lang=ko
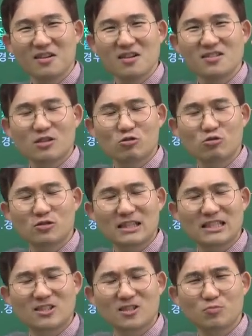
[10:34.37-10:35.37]
이제 수능에
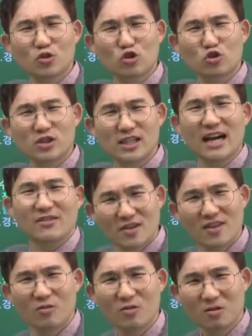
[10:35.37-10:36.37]
직접적으로 출제가 안
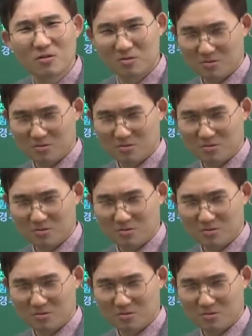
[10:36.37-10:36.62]
된다고요?